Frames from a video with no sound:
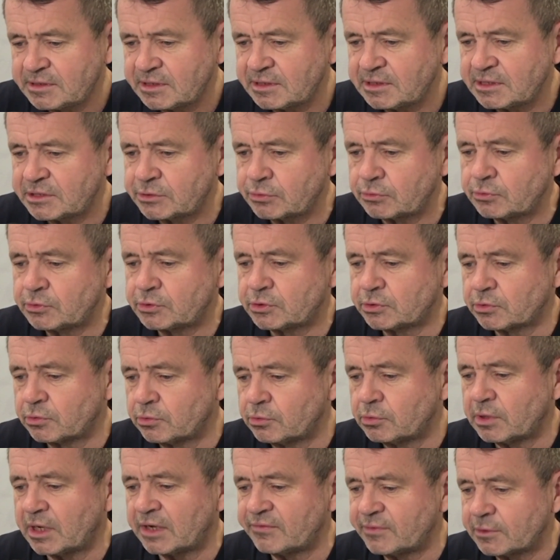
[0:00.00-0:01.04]
des
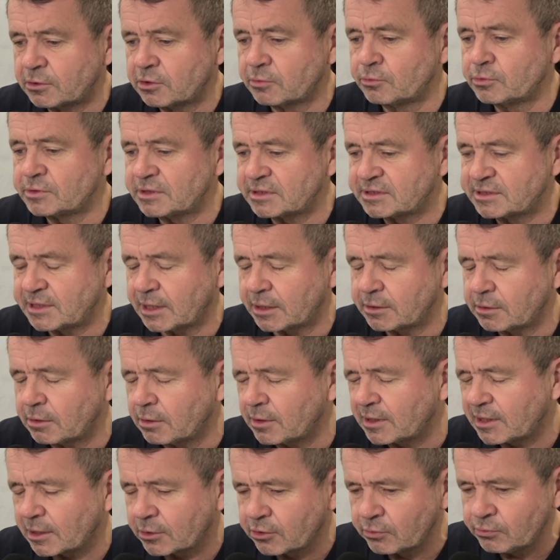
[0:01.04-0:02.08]
solutions avec le monde
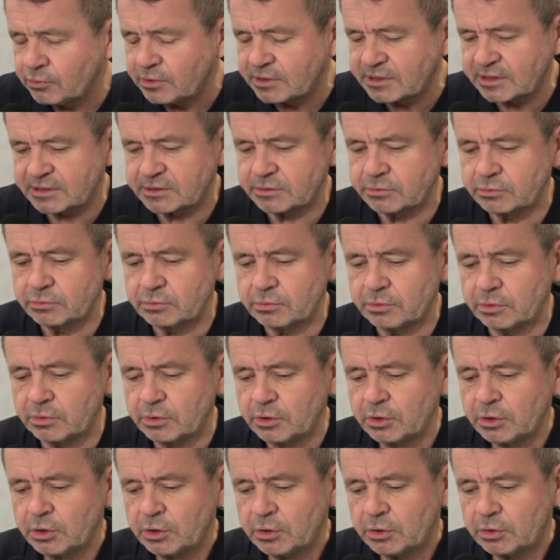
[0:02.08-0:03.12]
extérieur et la communication
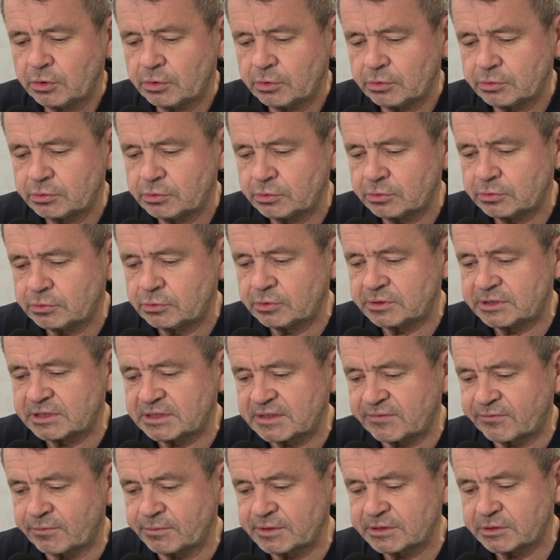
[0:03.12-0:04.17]
de, de ces
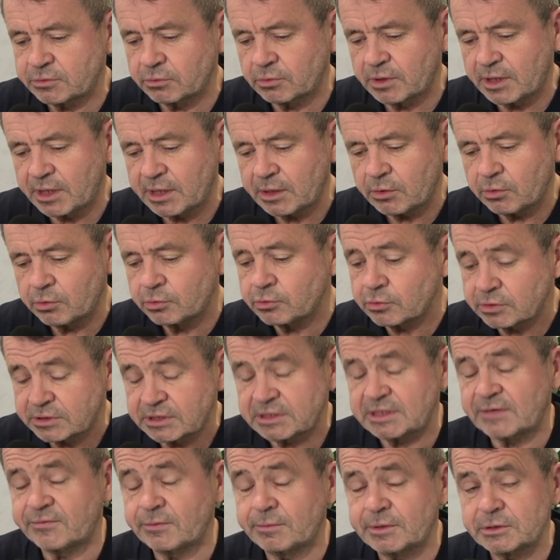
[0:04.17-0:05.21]
informations-là, ou de
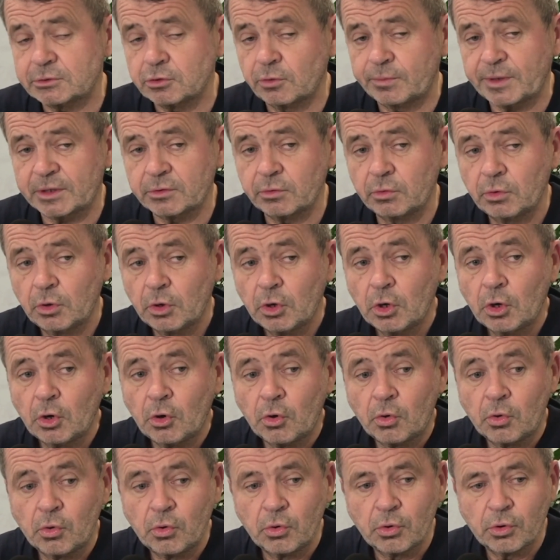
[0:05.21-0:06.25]
ces informations, pardon,
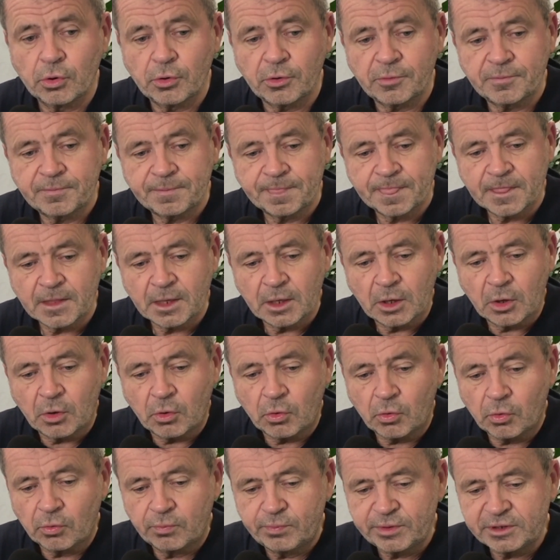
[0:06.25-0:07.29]
aux
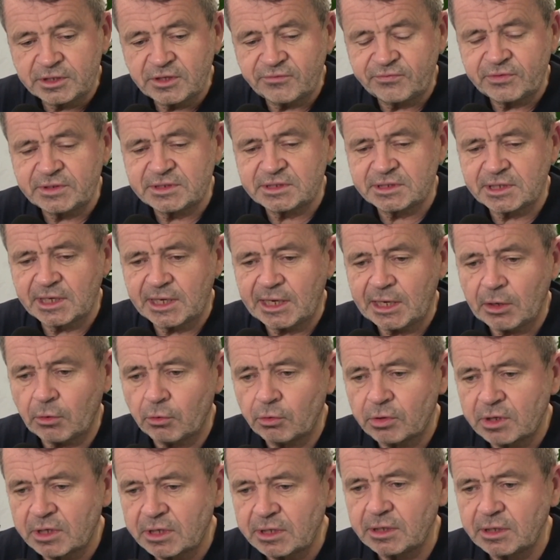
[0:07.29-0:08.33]
aux bénéficiaires,
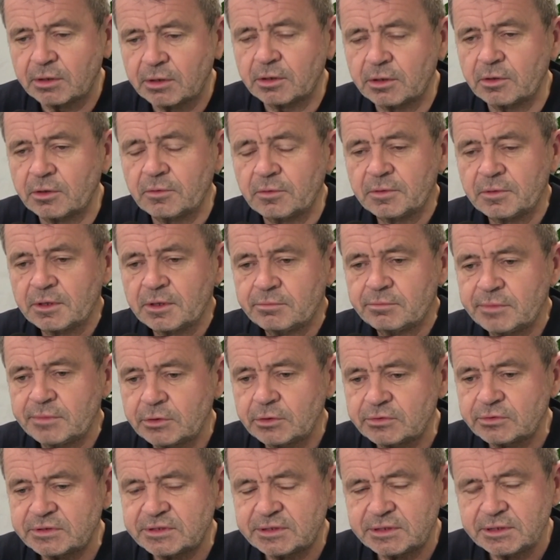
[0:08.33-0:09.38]
aux clients, mais
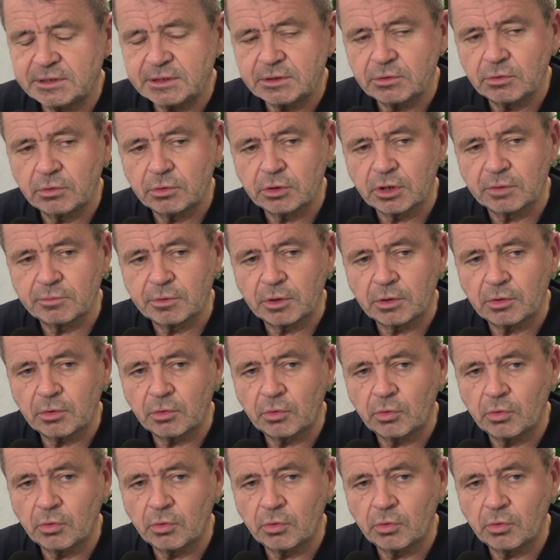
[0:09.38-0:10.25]
aussi aux, comment,